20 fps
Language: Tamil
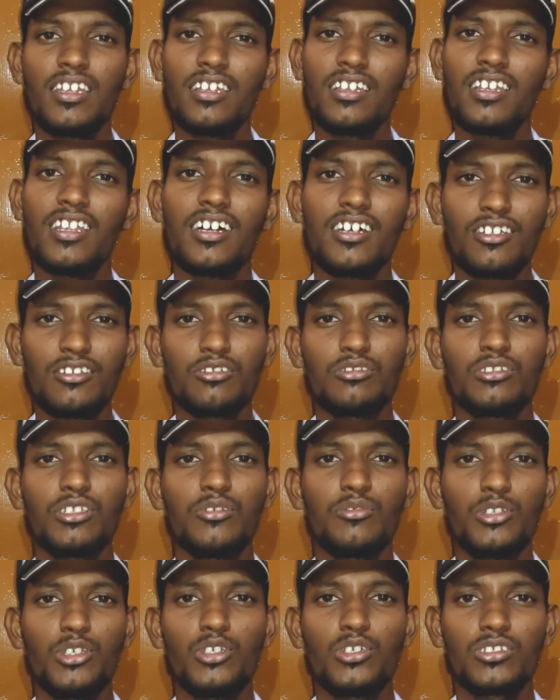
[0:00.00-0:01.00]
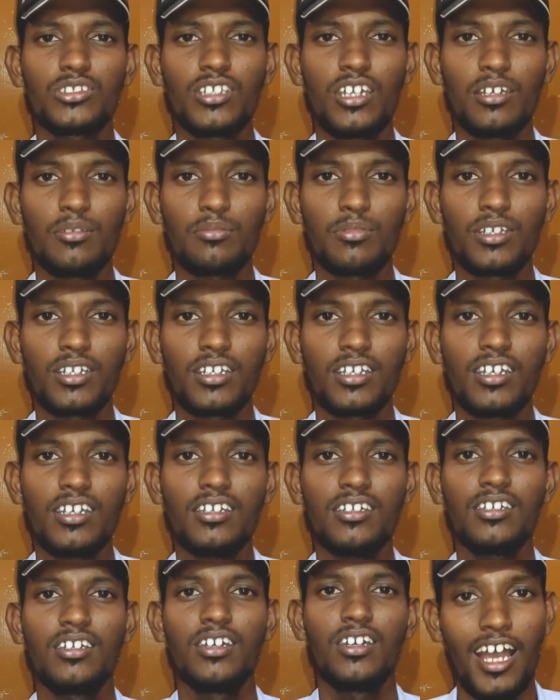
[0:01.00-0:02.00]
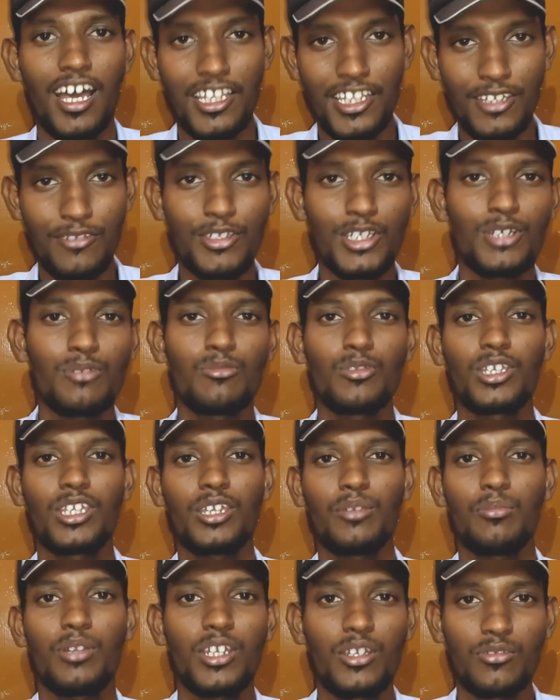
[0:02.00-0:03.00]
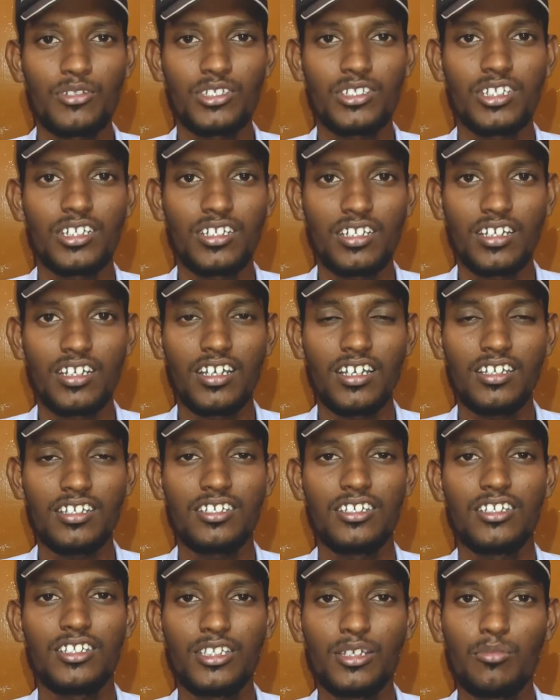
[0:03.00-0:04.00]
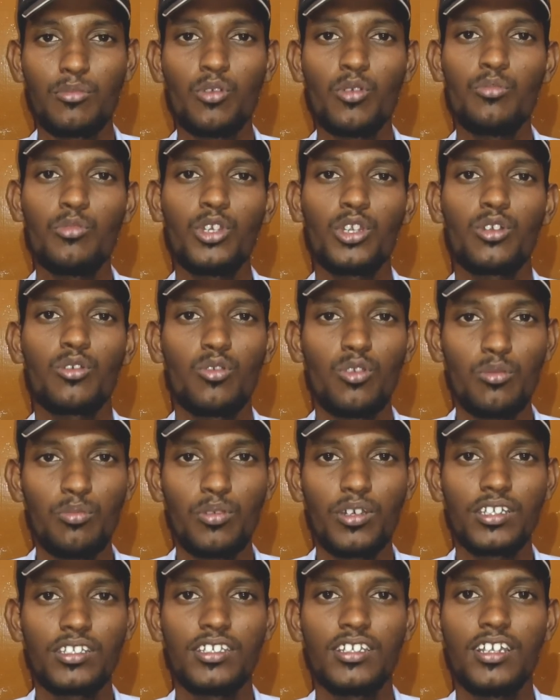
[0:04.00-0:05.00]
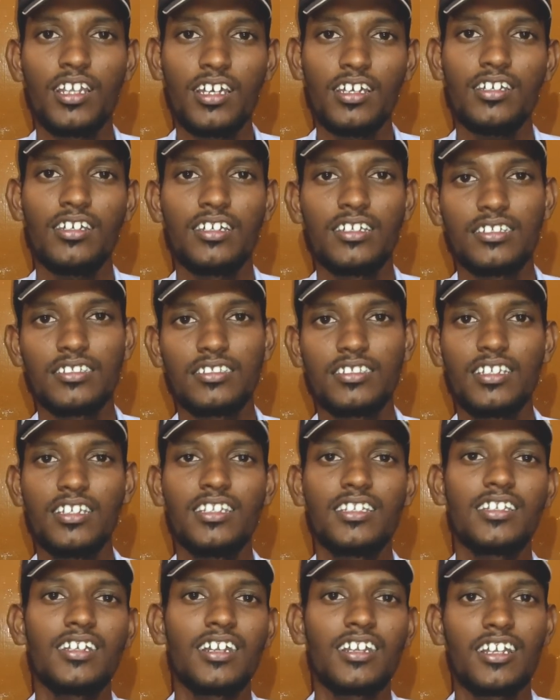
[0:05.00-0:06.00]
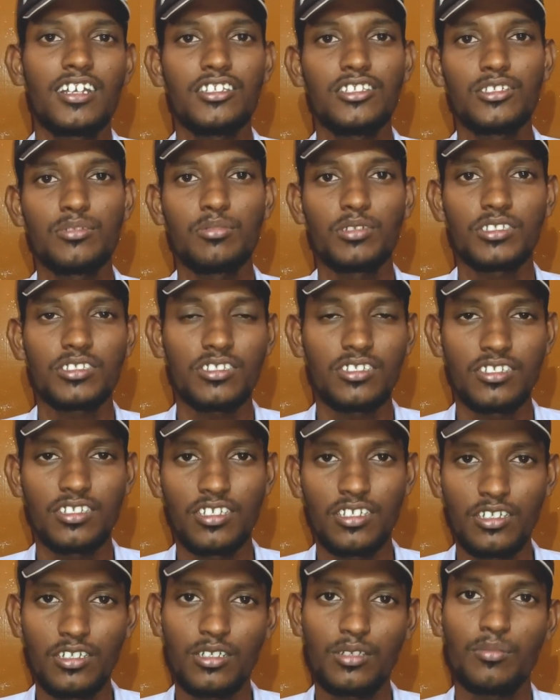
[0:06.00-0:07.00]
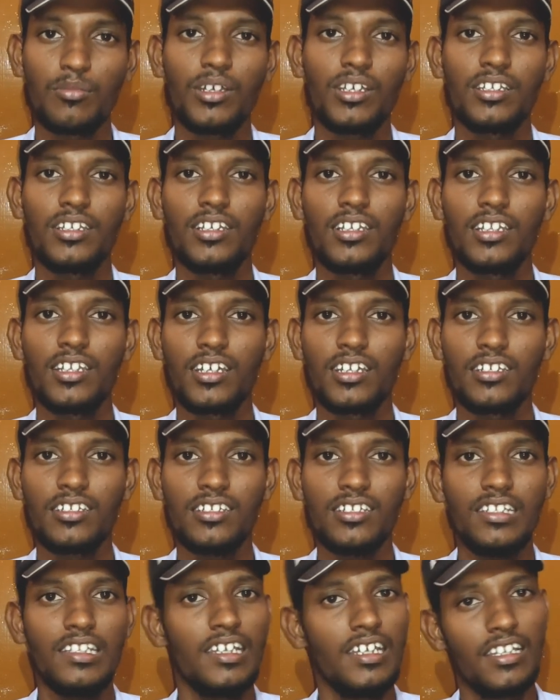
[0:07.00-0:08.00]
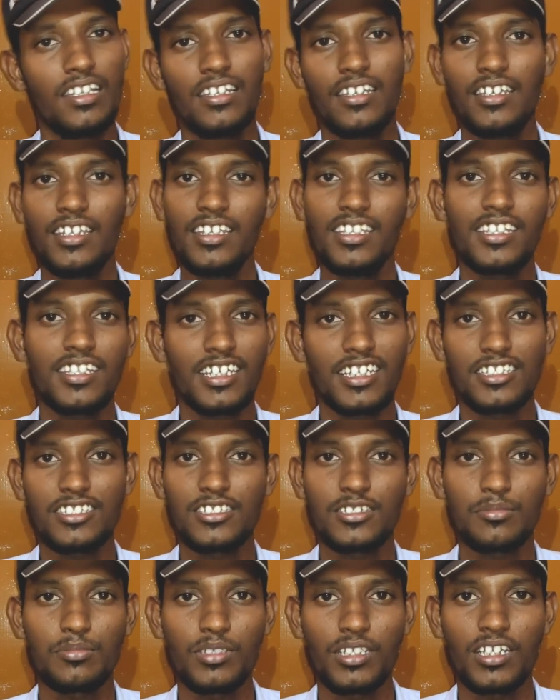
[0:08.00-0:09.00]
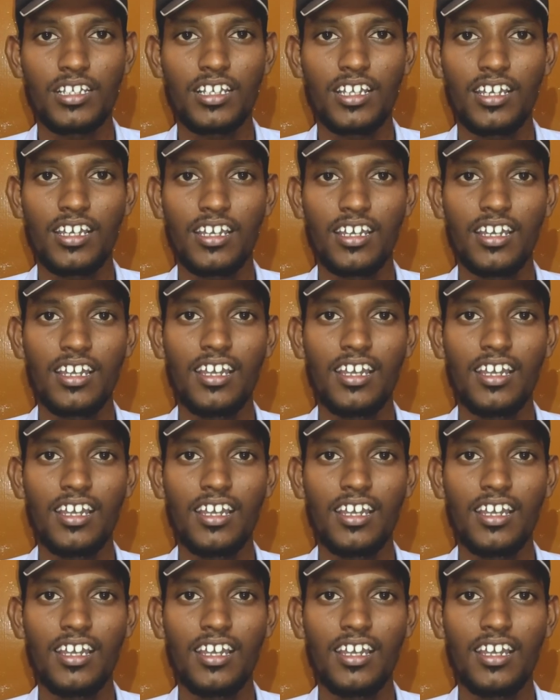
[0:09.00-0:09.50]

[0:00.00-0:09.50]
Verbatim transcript: எல்லாருக்கும் இந்த வீடியோ ஷேர் பண்ணுங்கள் அதை விட முக்கியமான விஷயம் என்னென்னா இந்த பூமியோட உள்பகுதியில் சிலிக்கான் அஞ்சு பர்சன்ட் இருக்குமா இல்லையான்னு நீங்கள் நினச்சிருப்பீங்கல்ல